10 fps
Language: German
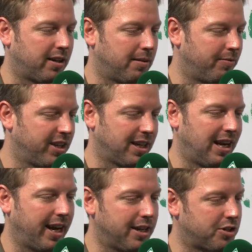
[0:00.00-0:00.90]
haben, welche
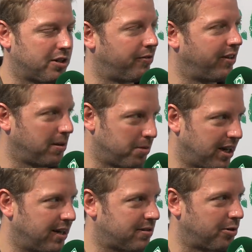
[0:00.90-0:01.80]
Leidenschaft, welche
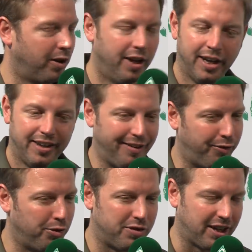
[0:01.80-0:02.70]
Begeisterung, die
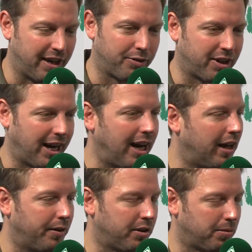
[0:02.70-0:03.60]
fühlt sich einfach geil
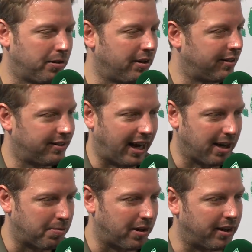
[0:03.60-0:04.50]
an. Und ich bin
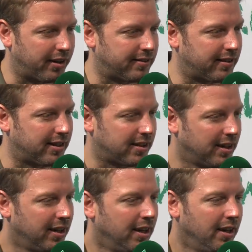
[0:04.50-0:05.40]
dankbar, dass ich
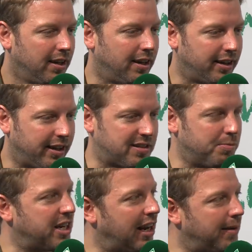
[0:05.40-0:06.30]
äh, das
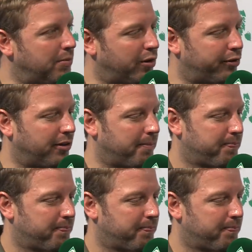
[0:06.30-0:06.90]
miterleben durfte.